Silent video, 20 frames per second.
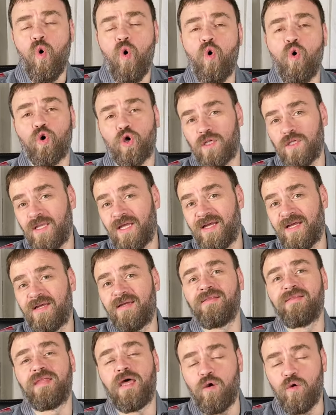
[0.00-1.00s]
около
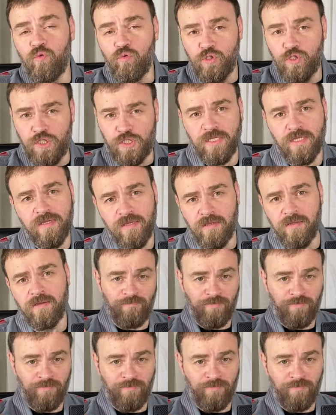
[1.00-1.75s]
научные,